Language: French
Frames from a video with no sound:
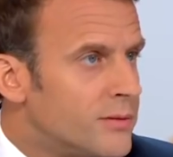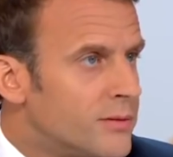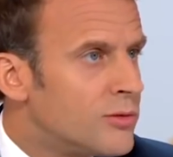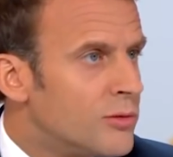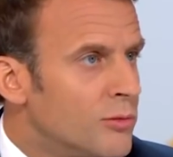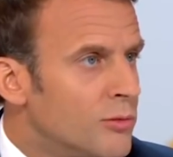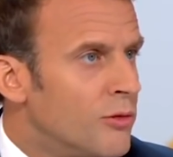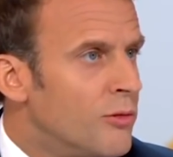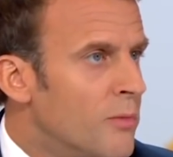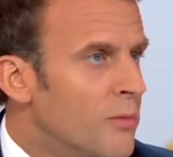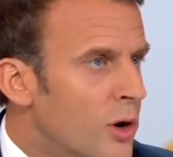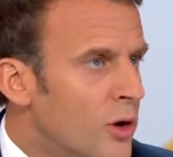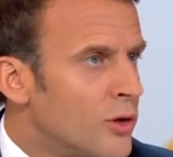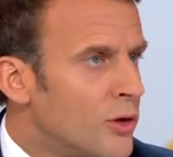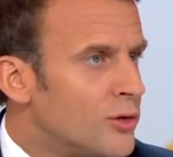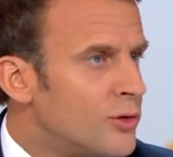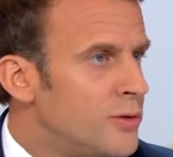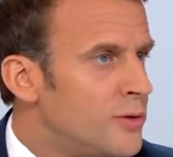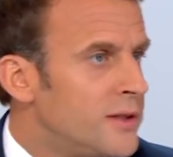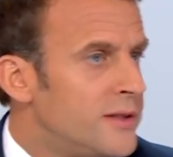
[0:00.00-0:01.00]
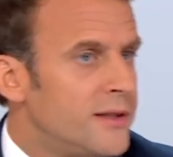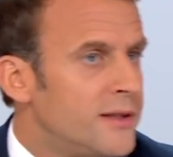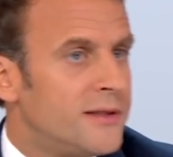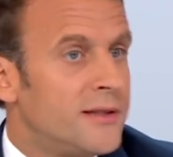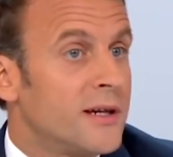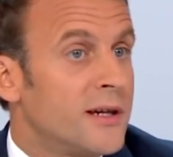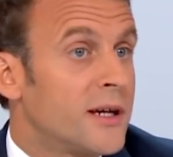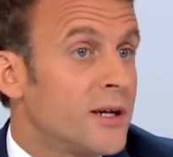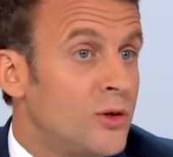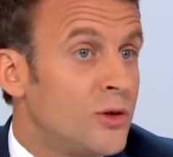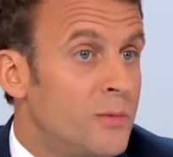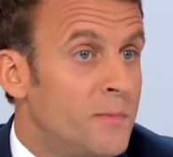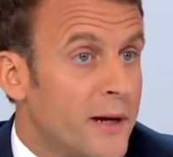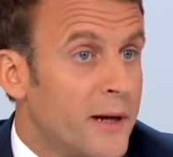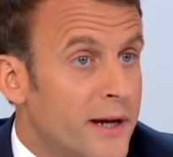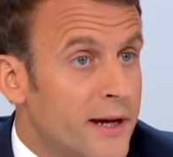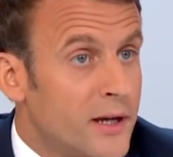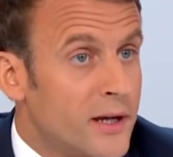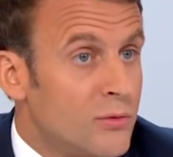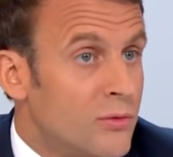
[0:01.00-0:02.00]
Ce mouvement a ensuite été
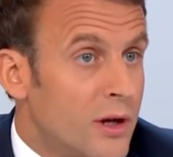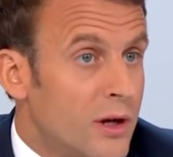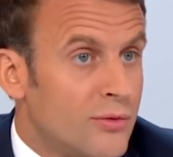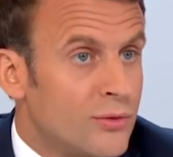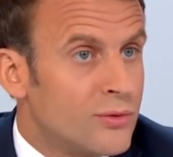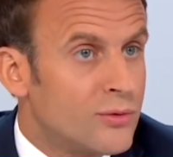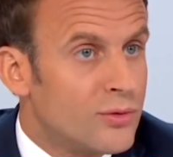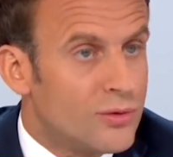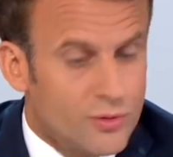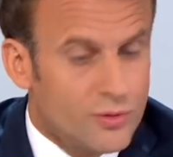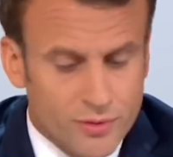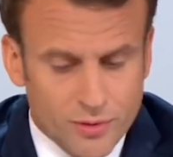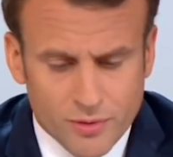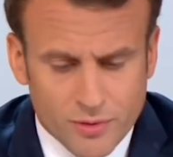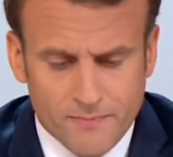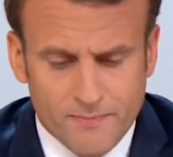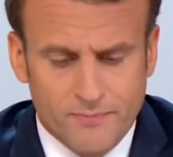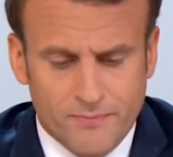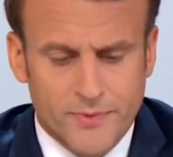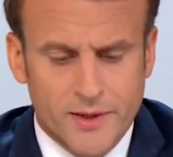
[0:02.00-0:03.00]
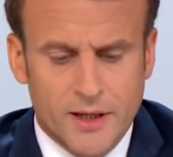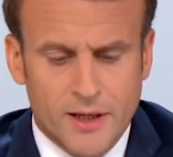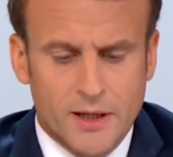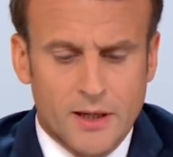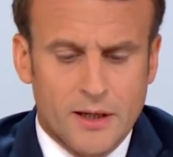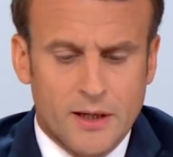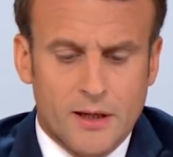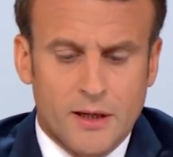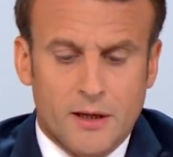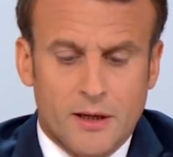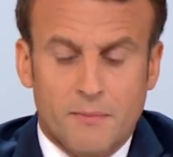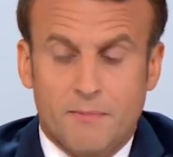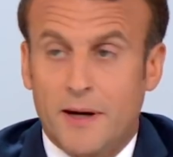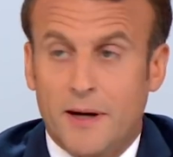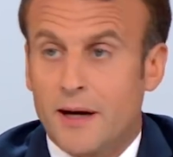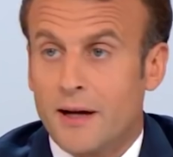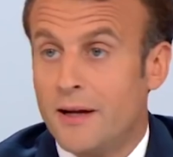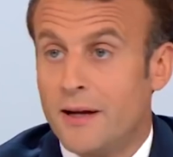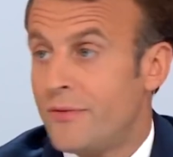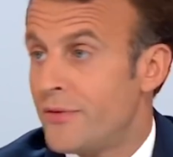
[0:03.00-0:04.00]
récupéré, nous l'avons tous vu,
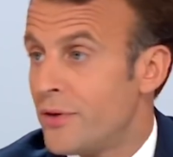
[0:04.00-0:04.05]
par les